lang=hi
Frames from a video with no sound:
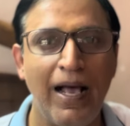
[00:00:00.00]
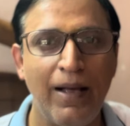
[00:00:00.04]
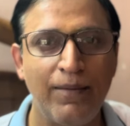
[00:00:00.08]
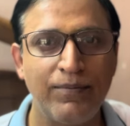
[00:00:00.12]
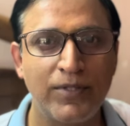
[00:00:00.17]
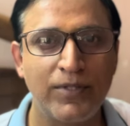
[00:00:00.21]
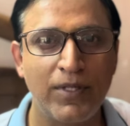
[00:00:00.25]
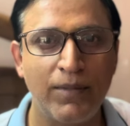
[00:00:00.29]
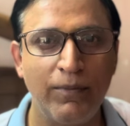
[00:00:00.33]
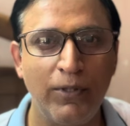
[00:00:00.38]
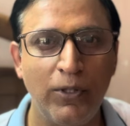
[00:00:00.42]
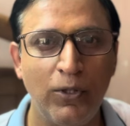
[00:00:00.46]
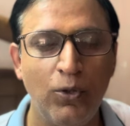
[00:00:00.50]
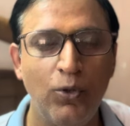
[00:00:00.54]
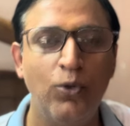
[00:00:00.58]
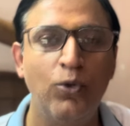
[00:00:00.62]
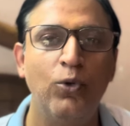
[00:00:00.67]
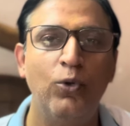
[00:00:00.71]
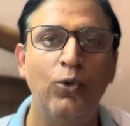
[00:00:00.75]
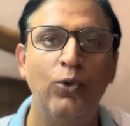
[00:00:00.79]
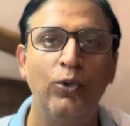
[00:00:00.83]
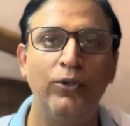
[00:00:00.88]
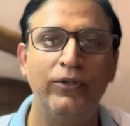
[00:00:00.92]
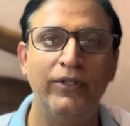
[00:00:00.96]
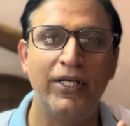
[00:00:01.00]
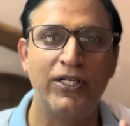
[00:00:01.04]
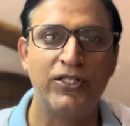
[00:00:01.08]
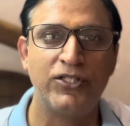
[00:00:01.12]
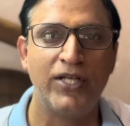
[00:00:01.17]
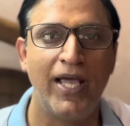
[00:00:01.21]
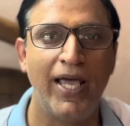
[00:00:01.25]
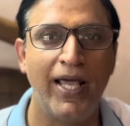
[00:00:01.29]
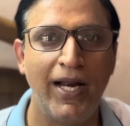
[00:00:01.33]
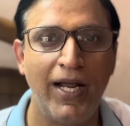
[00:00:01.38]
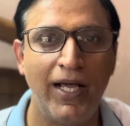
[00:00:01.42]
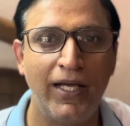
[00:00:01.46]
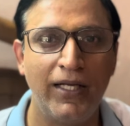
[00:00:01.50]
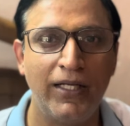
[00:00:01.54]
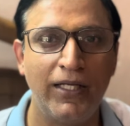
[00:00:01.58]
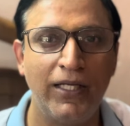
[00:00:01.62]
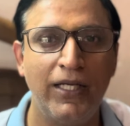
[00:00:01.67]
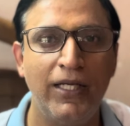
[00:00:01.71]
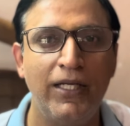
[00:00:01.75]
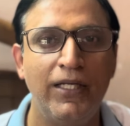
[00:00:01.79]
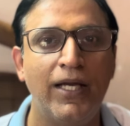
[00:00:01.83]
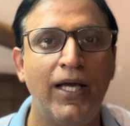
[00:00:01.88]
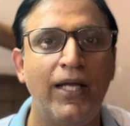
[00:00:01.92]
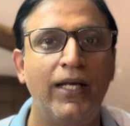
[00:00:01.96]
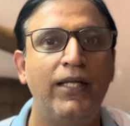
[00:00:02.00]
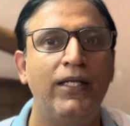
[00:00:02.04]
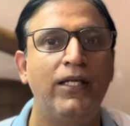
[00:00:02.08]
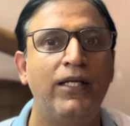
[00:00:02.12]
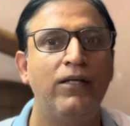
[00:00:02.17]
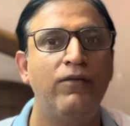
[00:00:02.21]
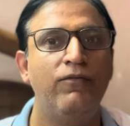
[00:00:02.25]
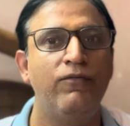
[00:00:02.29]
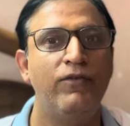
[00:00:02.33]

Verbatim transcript: आप सभी लोगों को दशहरा की यानी कि